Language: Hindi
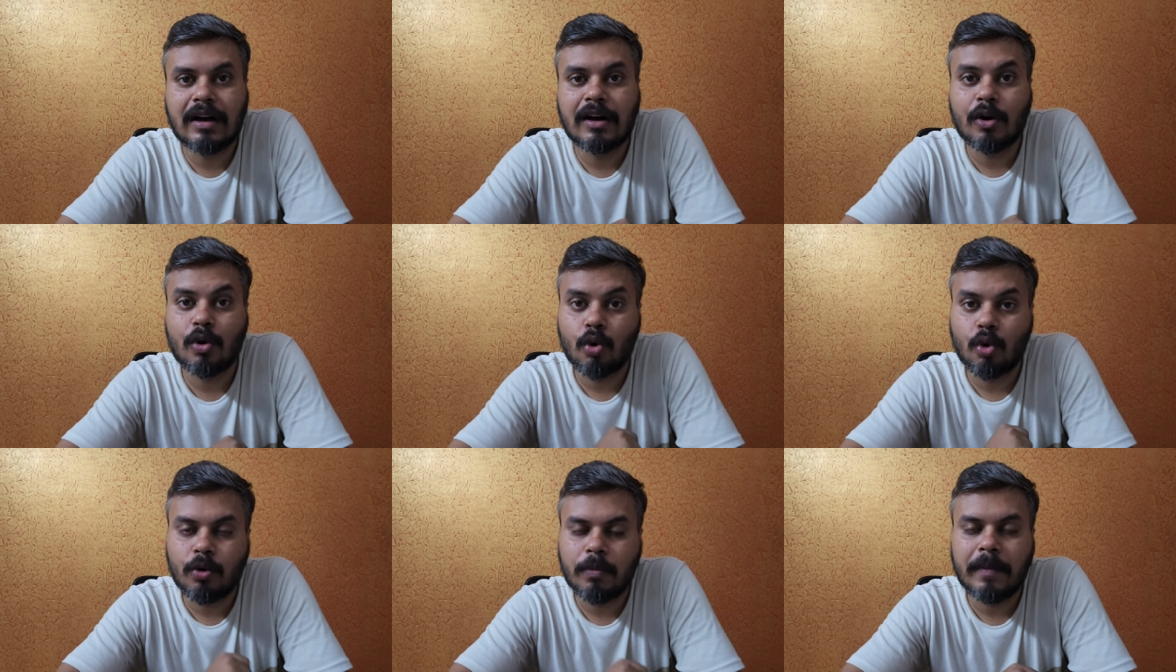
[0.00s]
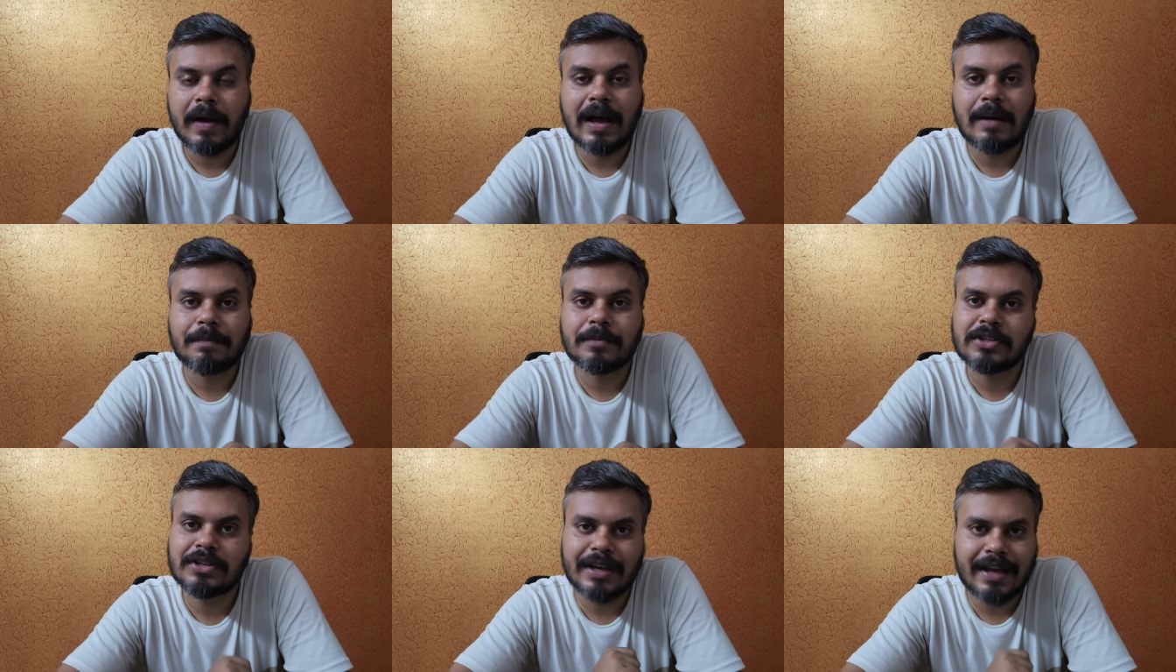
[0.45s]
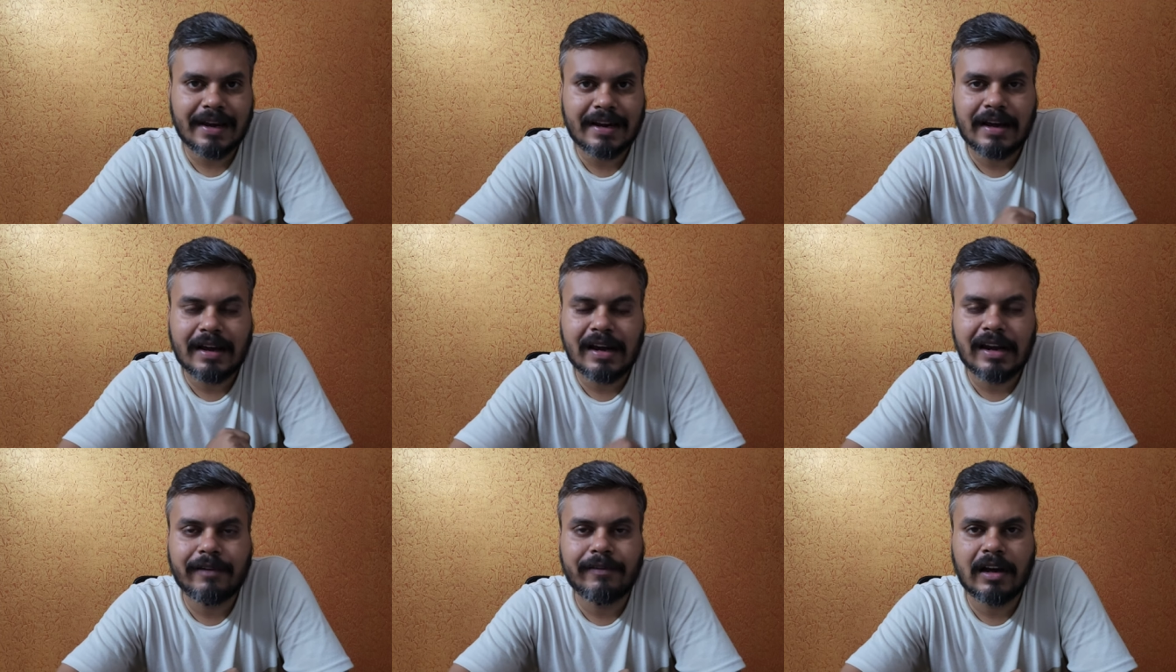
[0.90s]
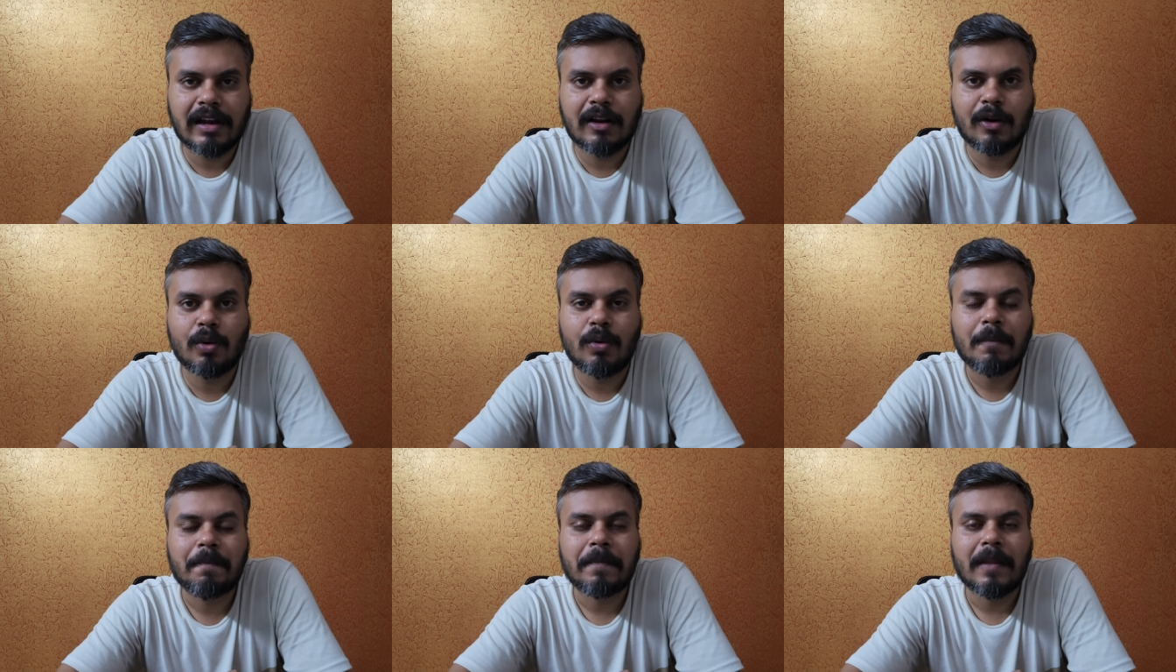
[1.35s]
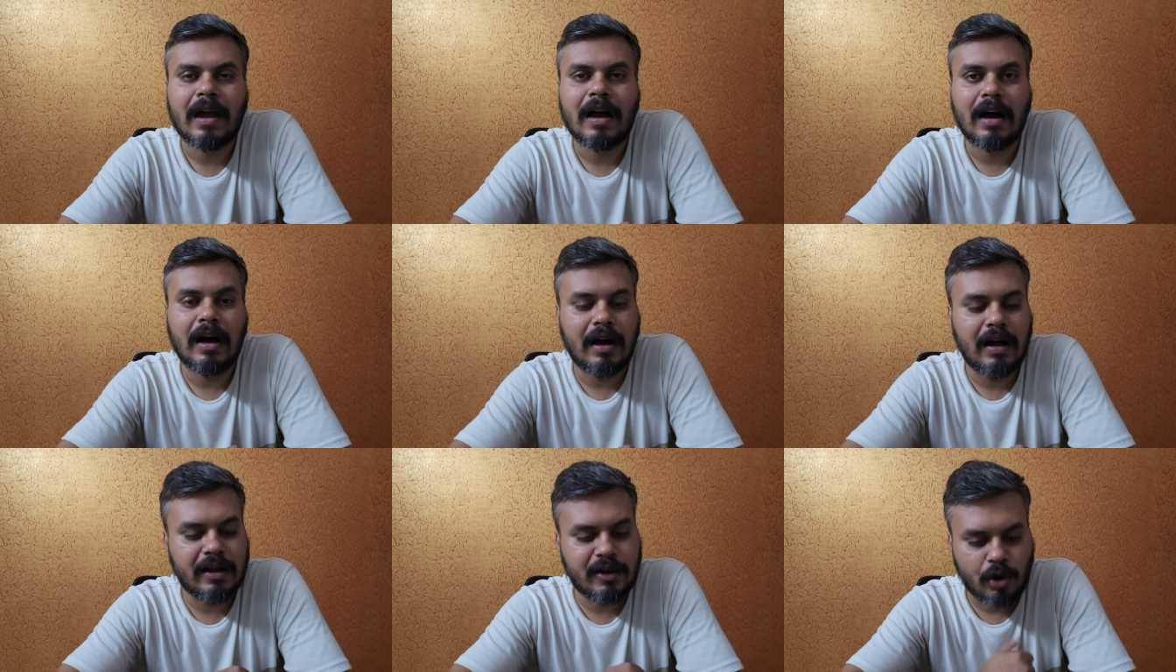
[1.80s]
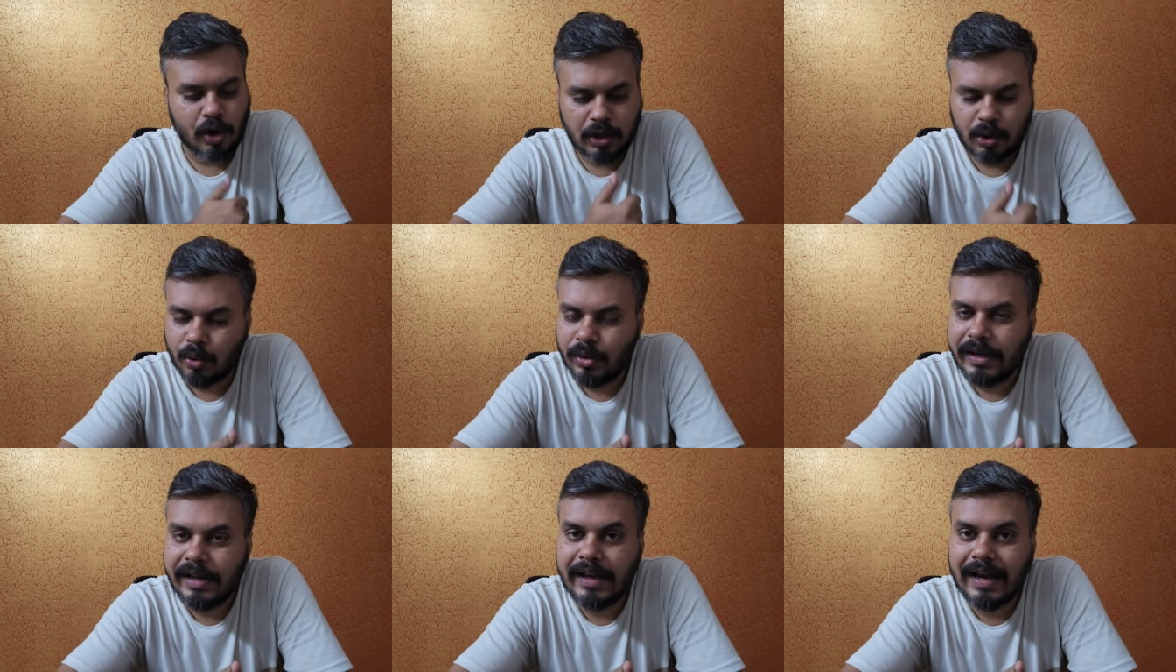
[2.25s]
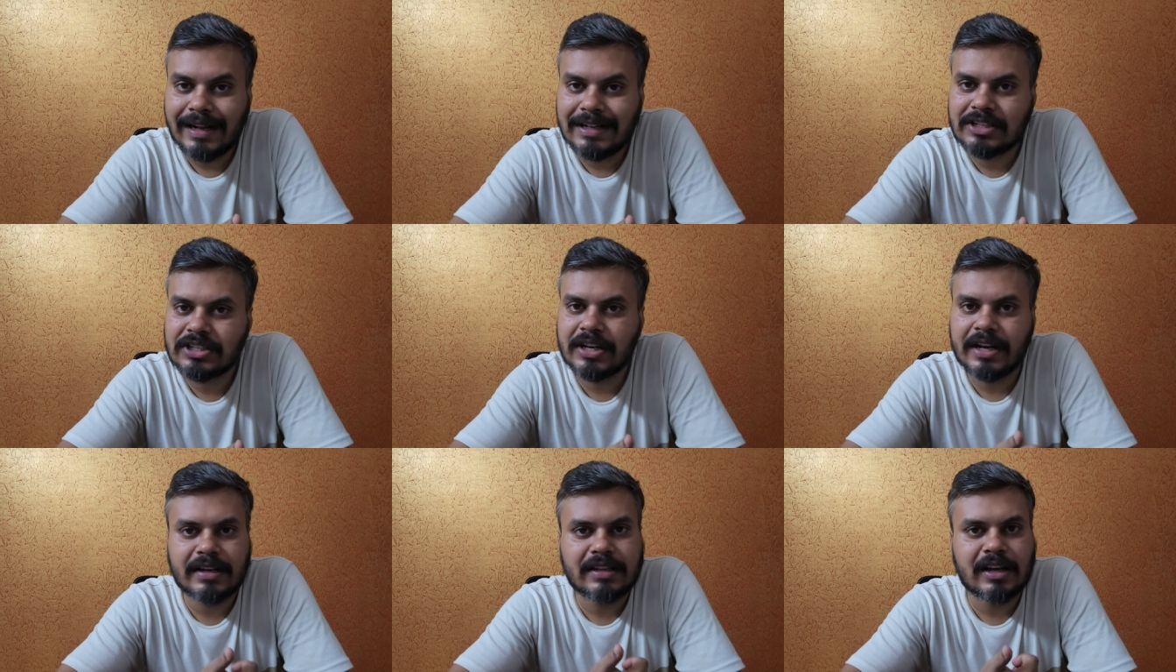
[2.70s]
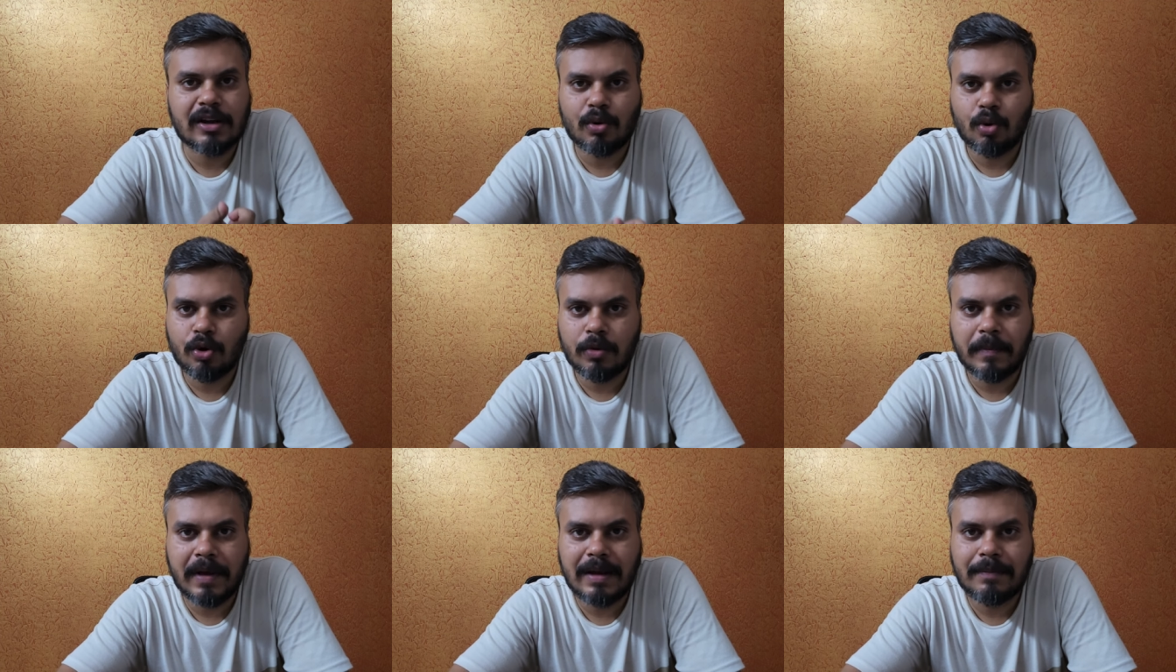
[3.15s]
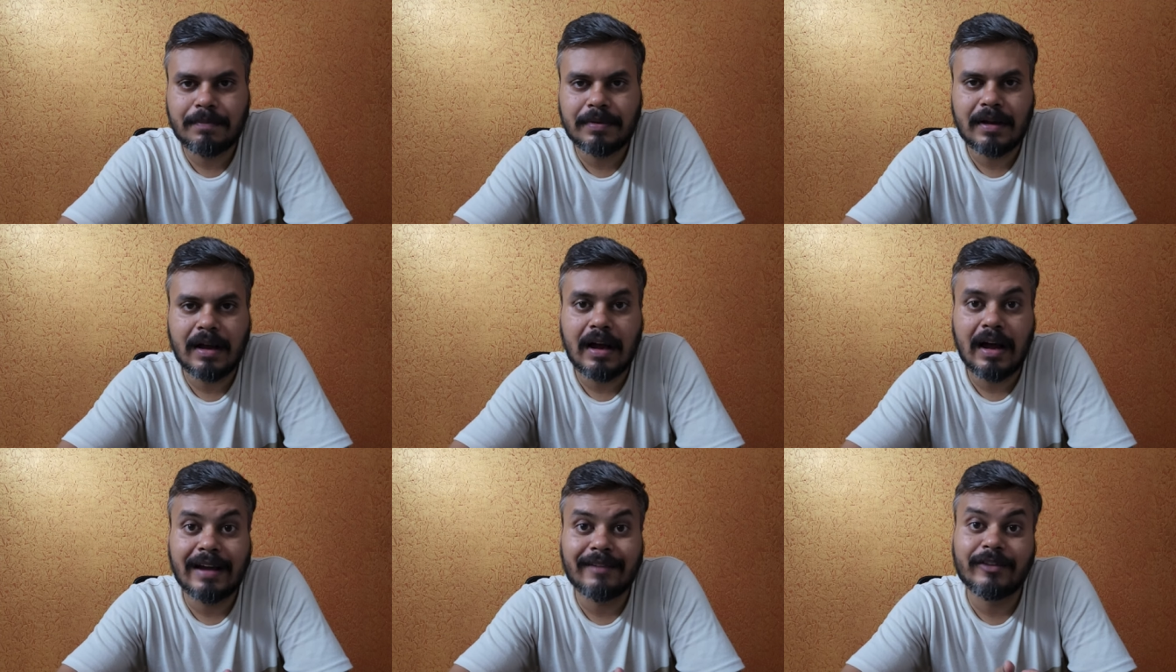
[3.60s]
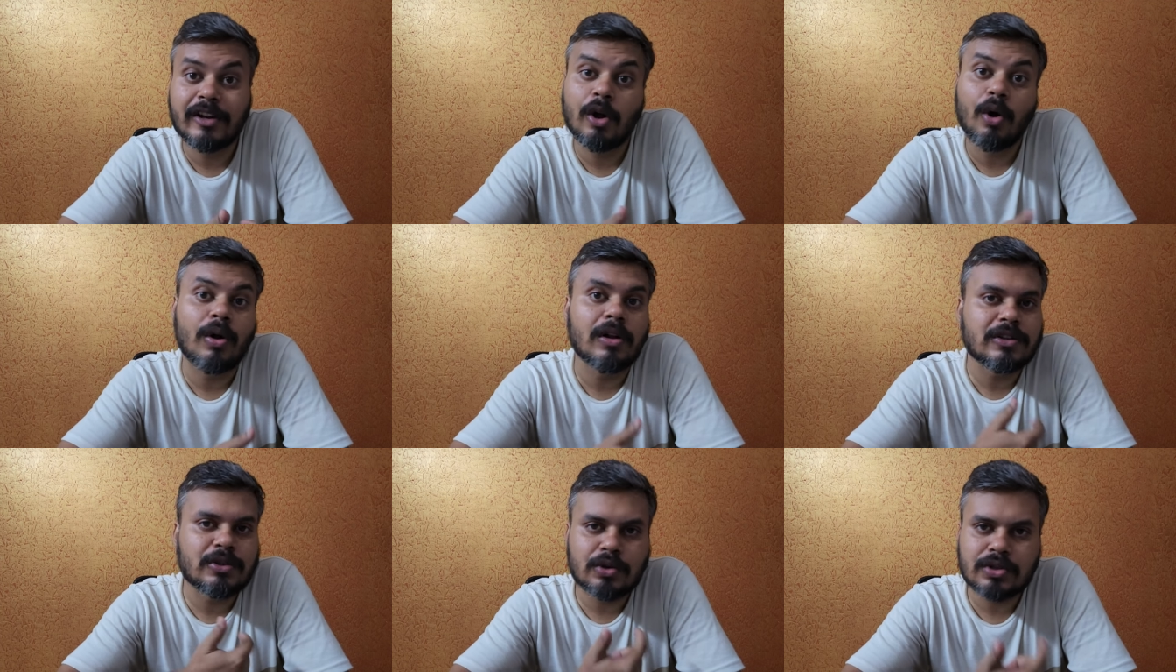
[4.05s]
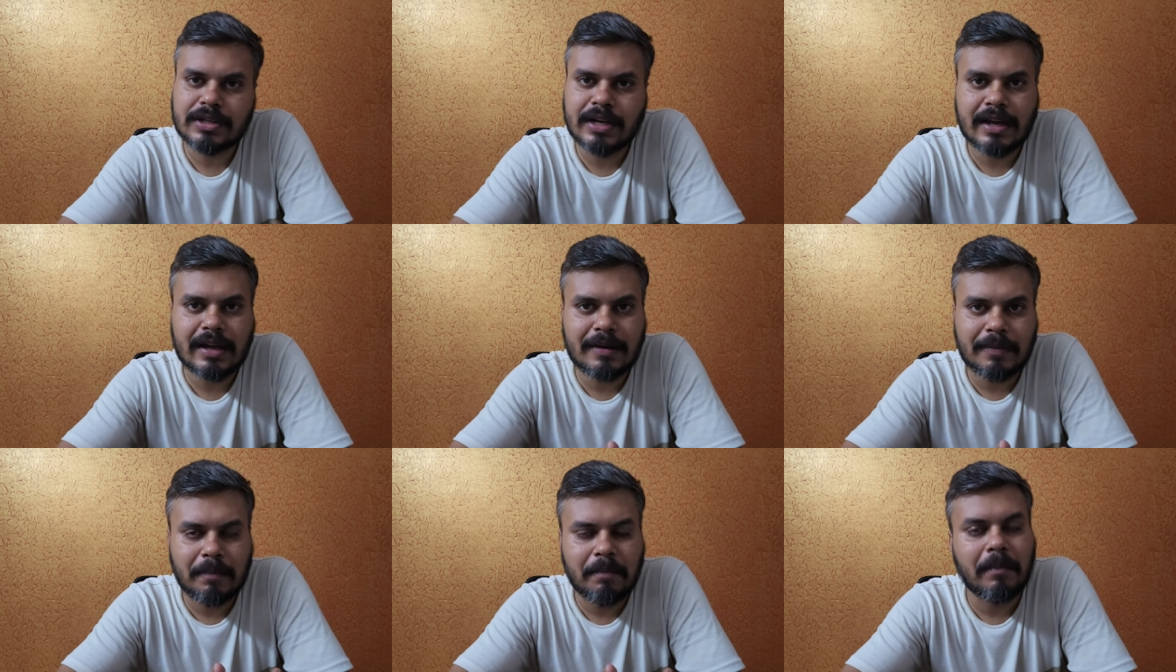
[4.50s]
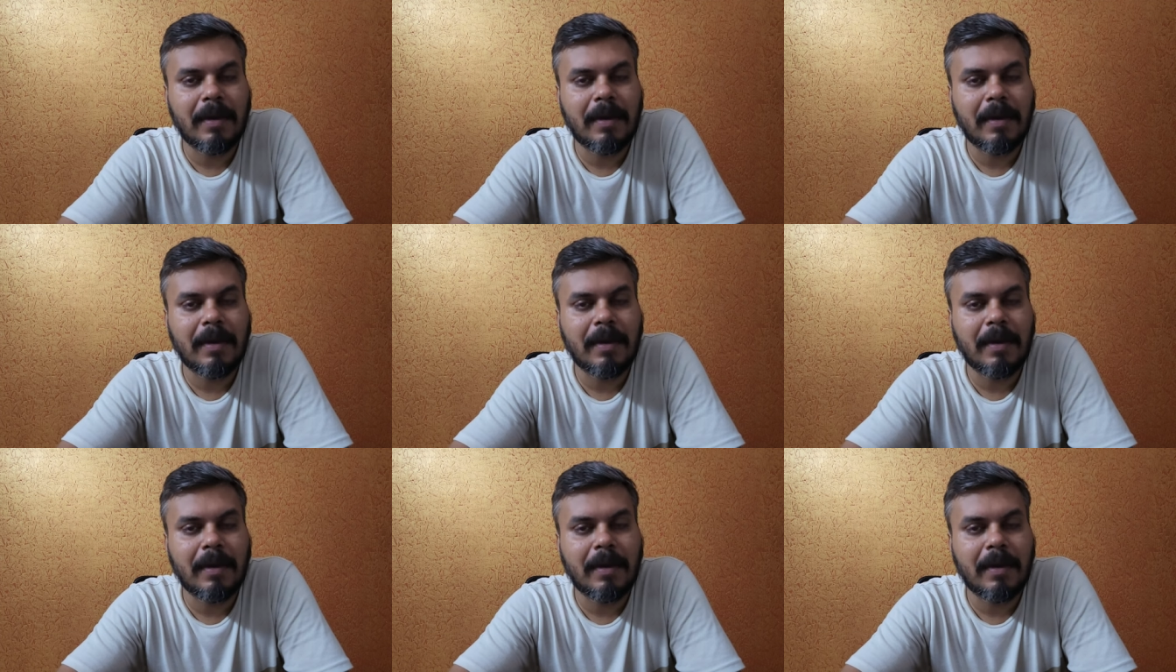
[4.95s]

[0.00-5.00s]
रोड मैप शेयर करने वाला हूँ नॉट ओनली आई शेयर द रोड मैप आई विल ऑल्सो शेयर